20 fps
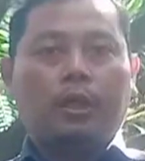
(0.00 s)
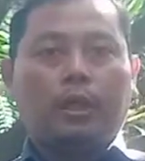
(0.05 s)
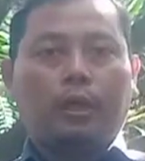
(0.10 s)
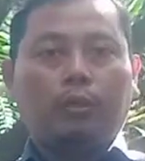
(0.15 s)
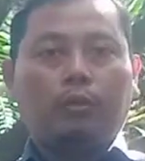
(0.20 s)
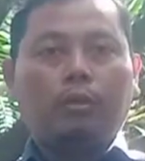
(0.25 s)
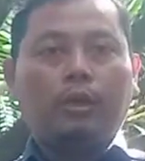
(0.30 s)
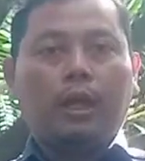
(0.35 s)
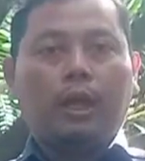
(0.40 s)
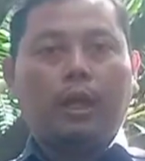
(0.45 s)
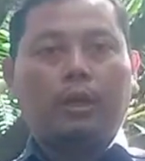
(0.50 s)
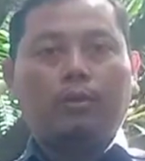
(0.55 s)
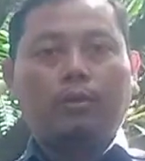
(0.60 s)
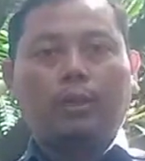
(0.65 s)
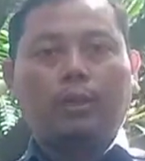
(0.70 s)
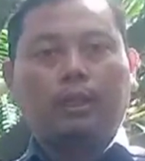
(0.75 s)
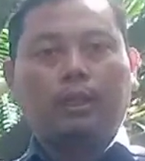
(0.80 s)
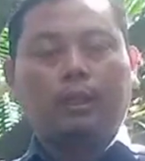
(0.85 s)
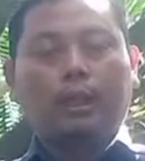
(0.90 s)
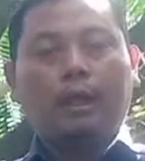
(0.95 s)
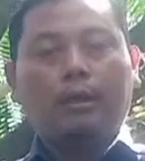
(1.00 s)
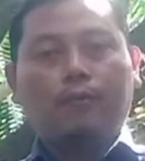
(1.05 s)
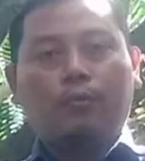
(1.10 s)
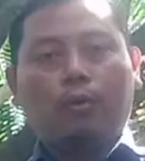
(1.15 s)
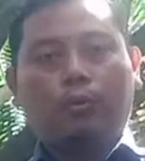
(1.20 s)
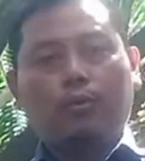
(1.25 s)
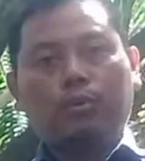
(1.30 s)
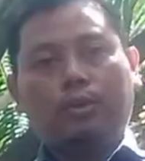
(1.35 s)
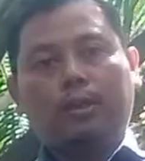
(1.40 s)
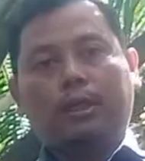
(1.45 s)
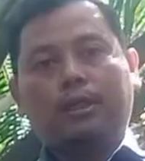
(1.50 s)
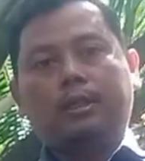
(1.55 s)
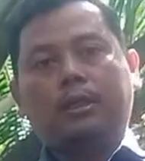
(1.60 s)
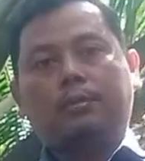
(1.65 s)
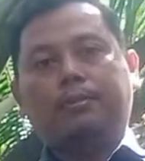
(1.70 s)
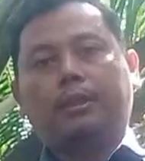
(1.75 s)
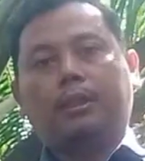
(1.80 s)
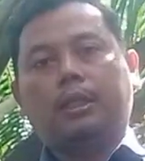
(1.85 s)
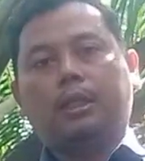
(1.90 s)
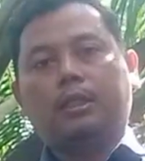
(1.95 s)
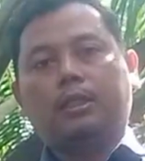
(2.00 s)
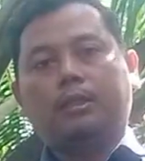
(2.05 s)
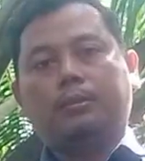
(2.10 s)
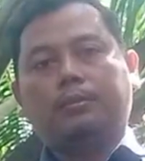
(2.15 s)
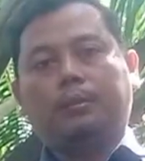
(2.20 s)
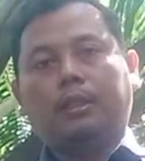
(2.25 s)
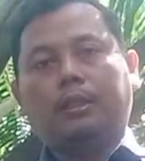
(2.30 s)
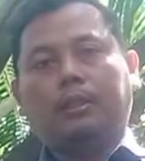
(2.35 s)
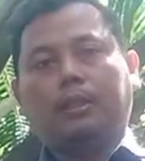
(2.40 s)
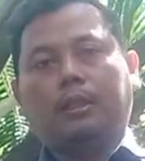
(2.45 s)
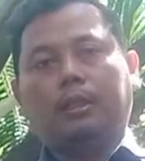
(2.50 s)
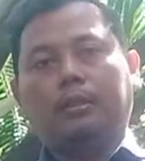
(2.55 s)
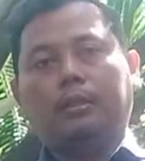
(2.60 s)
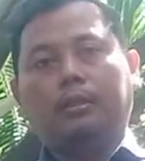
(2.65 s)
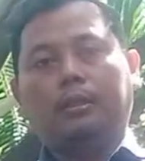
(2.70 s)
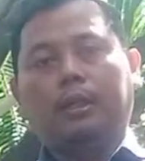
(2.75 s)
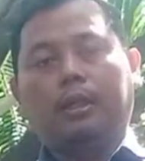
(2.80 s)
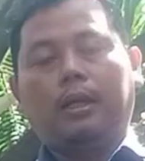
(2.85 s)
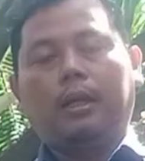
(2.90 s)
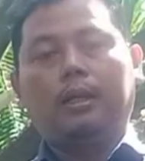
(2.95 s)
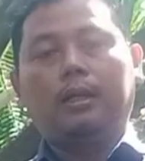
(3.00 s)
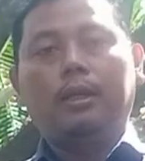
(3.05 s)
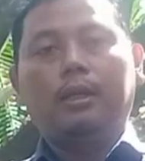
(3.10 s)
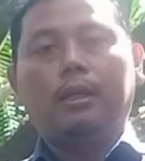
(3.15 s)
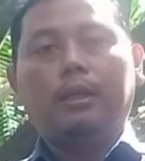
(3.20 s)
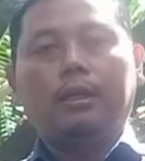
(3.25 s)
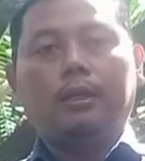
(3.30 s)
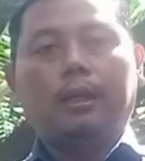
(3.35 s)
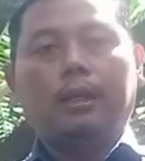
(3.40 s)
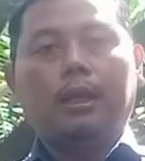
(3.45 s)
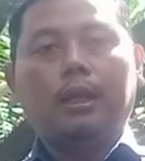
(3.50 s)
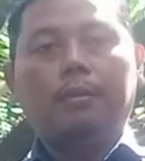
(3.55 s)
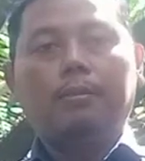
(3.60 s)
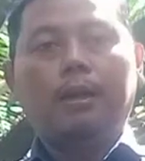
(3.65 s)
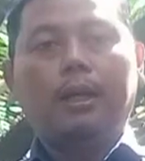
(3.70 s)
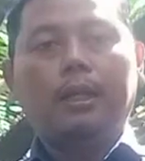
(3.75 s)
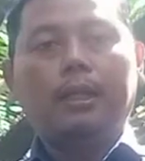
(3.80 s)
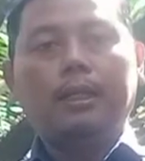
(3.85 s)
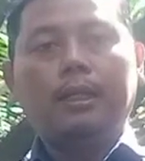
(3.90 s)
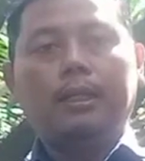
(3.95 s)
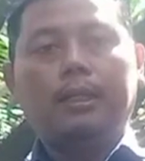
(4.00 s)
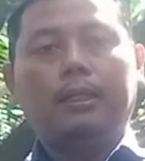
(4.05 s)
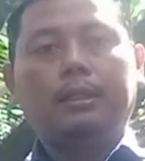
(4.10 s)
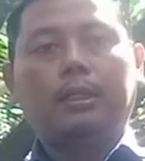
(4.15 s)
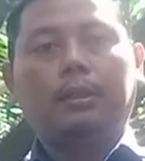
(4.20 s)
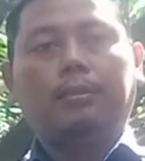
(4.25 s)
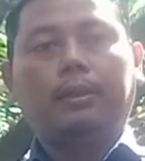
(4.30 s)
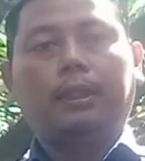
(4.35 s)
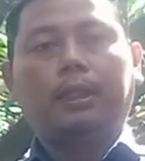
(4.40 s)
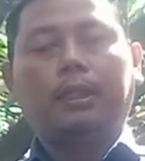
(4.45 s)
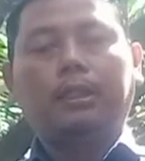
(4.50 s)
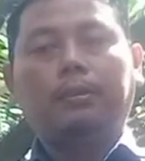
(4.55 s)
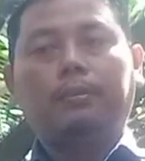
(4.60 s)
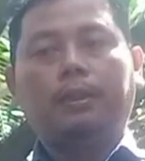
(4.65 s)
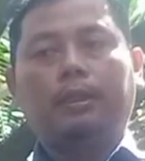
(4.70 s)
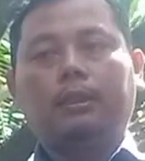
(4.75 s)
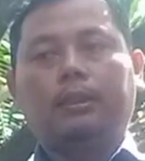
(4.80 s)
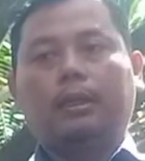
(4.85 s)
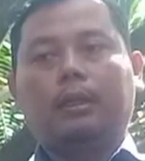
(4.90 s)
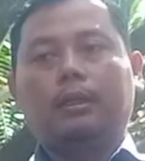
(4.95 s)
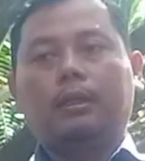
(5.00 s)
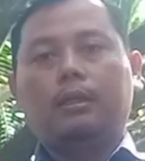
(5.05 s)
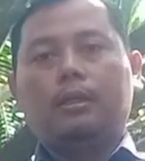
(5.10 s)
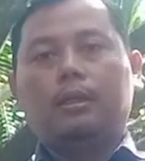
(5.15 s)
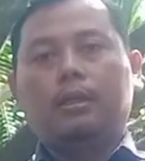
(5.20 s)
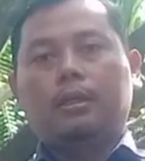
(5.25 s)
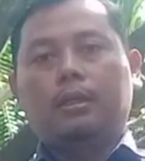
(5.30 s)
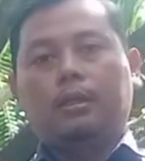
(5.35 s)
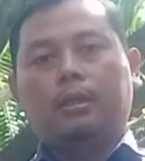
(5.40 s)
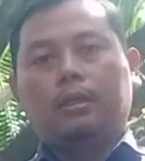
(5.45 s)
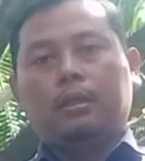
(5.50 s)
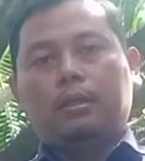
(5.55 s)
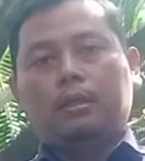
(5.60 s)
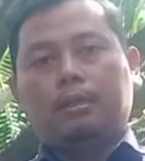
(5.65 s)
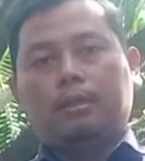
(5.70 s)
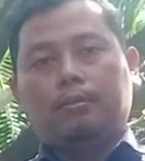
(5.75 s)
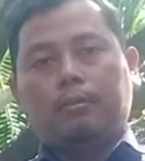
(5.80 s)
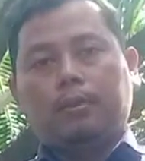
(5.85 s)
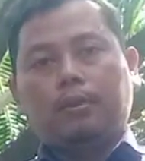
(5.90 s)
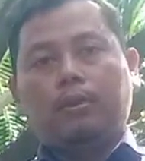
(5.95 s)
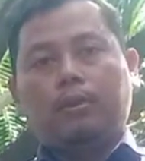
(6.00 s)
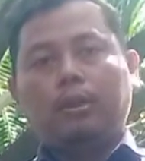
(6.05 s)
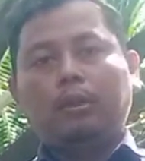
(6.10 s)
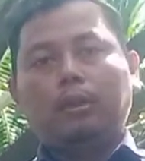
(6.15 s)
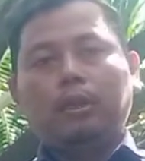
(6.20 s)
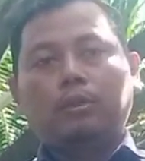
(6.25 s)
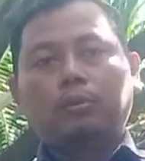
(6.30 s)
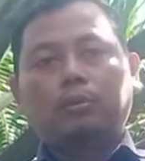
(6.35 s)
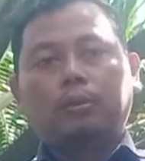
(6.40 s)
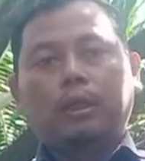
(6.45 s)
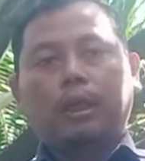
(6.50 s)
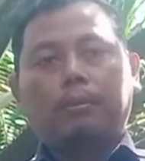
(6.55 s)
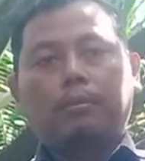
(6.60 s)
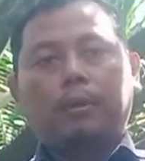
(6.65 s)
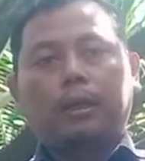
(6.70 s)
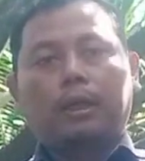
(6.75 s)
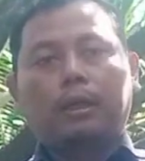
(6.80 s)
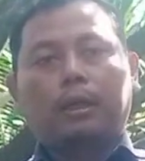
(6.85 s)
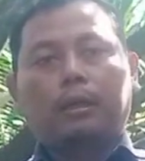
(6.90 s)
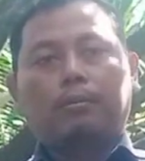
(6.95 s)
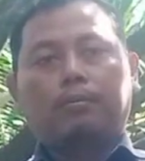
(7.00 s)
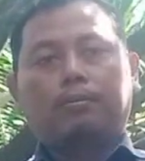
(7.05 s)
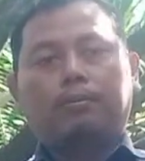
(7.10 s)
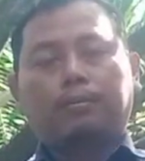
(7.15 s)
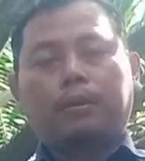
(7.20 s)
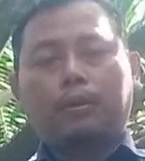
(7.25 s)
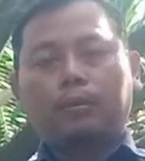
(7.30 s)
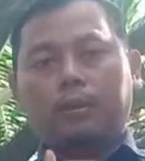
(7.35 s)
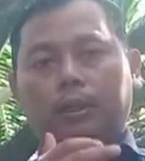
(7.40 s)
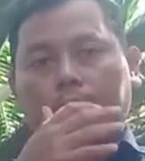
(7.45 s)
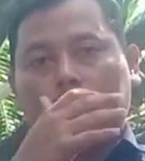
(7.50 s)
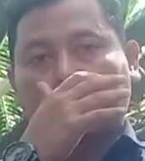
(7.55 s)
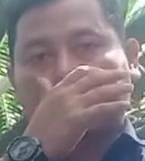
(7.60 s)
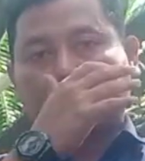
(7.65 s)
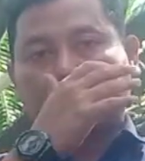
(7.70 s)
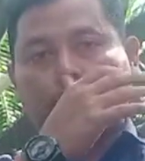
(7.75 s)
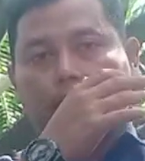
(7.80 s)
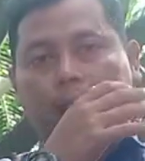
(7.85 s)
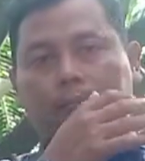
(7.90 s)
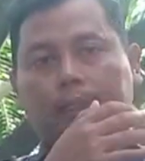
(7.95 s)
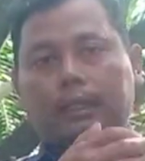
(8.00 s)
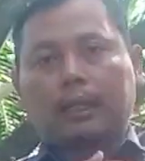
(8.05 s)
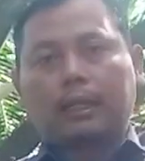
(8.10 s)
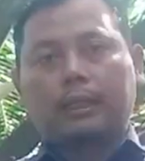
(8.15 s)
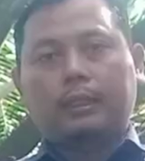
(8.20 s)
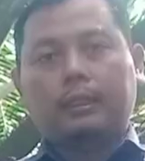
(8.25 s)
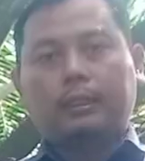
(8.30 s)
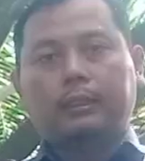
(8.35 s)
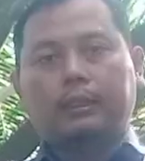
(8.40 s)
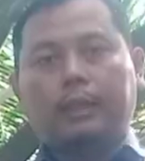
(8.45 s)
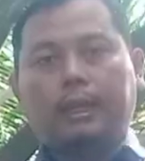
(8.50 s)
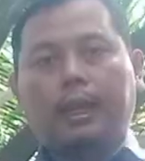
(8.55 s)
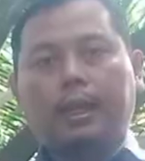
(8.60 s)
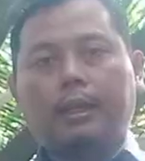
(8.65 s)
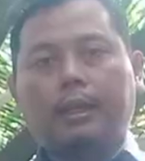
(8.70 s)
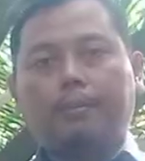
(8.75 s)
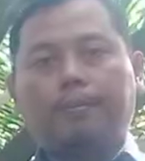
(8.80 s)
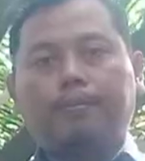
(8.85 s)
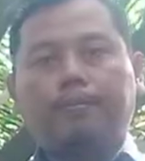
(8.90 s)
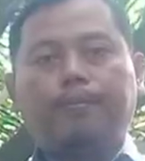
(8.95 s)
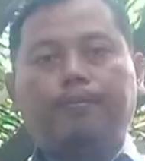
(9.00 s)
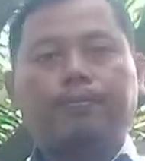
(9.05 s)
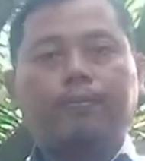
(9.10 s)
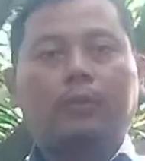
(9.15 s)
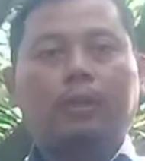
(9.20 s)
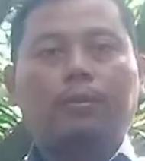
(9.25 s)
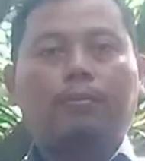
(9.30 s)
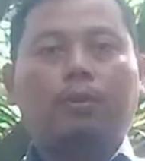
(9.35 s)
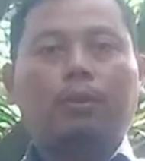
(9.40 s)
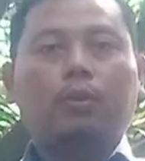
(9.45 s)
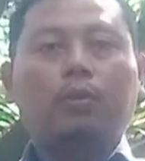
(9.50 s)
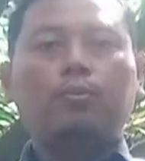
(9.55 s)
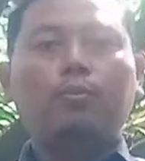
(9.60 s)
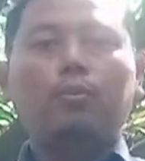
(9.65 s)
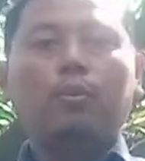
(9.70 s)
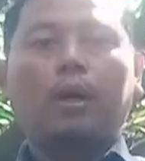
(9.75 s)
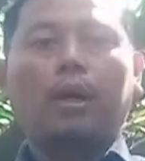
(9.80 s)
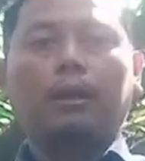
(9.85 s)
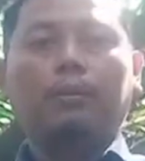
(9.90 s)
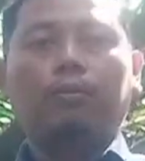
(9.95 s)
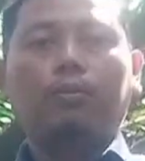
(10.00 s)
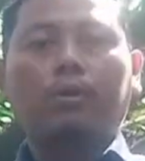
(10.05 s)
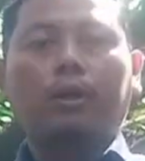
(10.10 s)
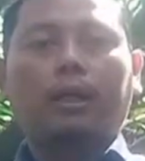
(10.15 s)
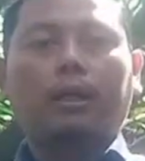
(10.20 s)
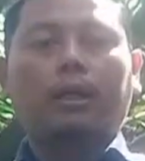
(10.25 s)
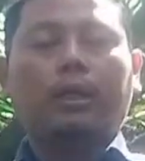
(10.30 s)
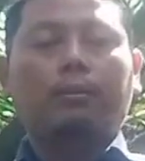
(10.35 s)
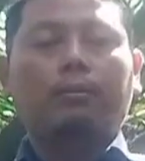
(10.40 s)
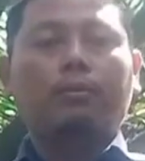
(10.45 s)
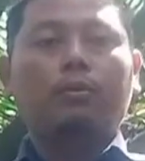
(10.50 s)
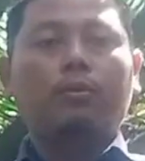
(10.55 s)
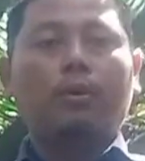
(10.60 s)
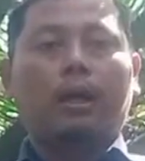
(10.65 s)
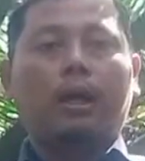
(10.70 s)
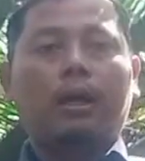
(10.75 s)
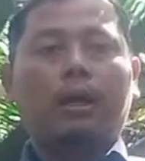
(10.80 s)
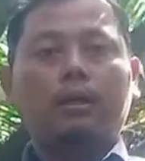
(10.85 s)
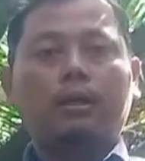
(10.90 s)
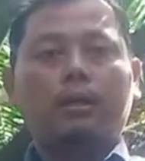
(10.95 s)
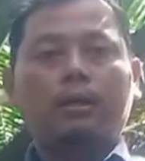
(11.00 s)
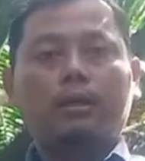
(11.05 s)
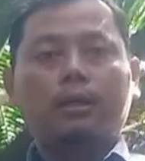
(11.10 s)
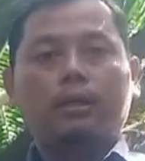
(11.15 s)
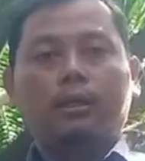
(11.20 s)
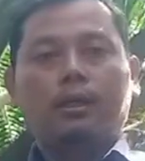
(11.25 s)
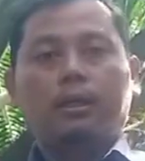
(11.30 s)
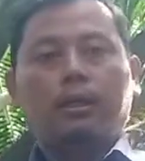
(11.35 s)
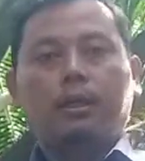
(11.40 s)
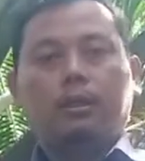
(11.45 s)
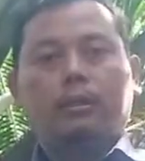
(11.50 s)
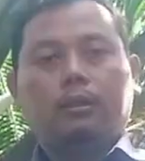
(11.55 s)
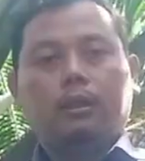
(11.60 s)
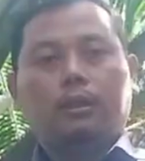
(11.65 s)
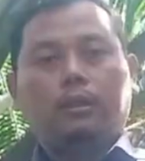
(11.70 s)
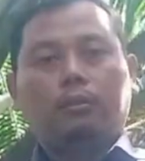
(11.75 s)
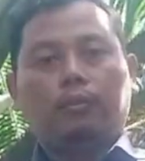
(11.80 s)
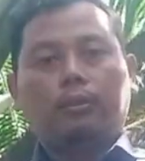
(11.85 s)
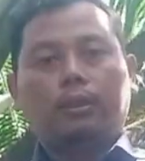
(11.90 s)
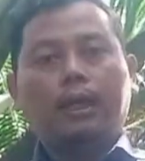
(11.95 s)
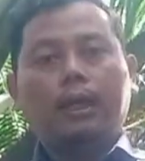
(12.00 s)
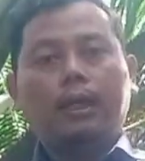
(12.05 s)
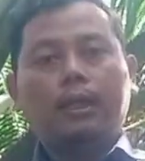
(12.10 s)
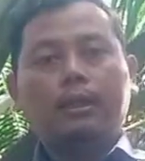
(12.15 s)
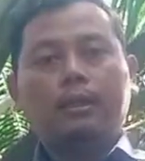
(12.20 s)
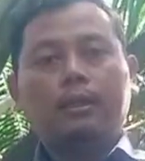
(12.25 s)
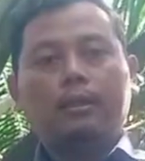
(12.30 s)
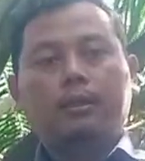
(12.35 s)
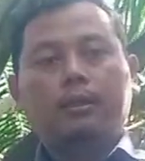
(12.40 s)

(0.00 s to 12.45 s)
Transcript: Itu yang harus kita fokuskan sahabat tani splinter. Nah, dalam hal ini sahabat tani splinter, prioritas utama yang perlu kita tekankan terhadap pertumbuhan bunga dan buah, tentunya